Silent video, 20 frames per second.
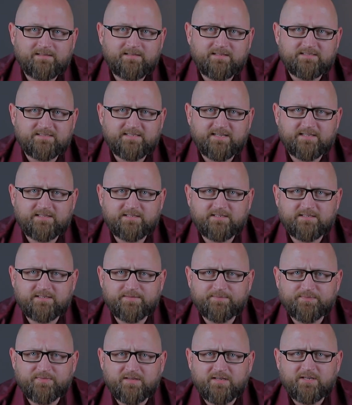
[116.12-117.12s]
Niestety,
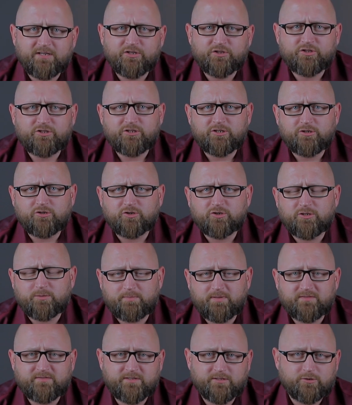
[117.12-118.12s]
tylko do
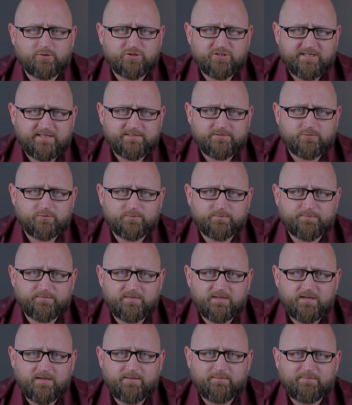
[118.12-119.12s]
pewnego czasu.
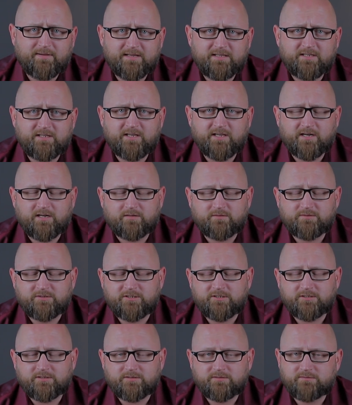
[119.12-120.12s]
Pani
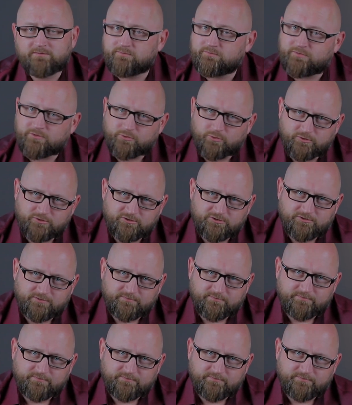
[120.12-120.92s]
kierownik, wróć.